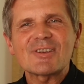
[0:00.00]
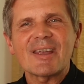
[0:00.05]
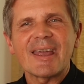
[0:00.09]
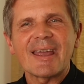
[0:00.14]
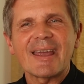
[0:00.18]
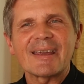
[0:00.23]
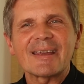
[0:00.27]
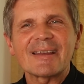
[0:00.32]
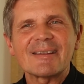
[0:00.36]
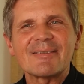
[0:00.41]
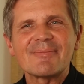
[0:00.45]

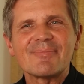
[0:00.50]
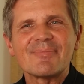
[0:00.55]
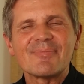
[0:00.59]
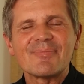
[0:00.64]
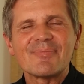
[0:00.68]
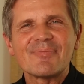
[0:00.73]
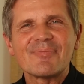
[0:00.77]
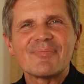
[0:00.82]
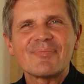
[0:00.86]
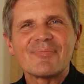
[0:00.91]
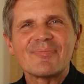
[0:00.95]
schenken.
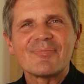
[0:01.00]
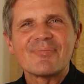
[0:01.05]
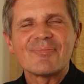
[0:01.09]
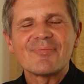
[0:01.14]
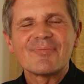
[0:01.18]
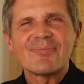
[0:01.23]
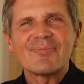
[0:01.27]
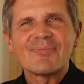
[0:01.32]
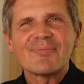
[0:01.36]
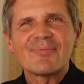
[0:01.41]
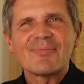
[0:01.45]

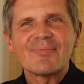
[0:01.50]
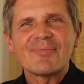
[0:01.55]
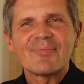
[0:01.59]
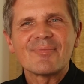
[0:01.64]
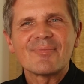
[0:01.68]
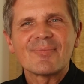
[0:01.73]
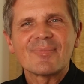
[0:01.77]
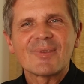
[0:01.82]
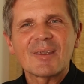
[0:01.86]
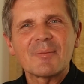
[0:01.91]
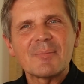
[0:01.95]

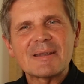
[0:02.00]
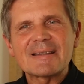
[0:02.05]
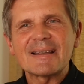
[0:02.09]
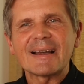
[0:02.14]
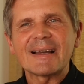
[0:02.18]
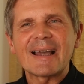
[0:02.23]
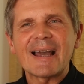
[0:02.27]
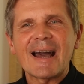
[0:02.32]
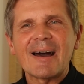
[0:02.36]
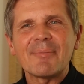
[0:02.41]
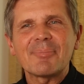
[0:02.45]
Mit
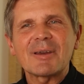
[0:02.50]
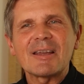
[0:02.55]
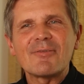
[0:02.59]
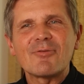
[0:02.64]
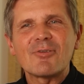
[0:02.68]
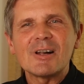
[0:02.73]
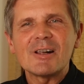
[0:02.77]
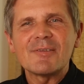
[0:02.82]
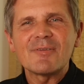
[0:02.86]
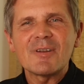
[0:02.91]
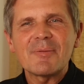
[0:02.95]
St. Gabriel
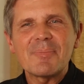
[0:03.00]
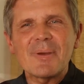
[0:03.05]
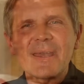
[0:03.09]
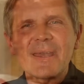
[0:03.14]
wollen wir